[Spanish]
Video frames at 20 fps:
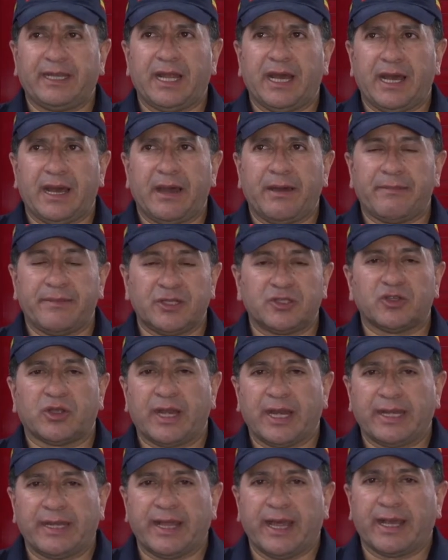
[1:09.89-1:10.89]
la
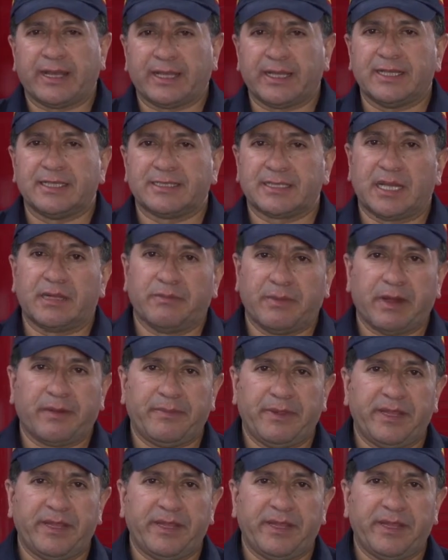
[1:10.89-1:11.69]
misionalidad que es salvar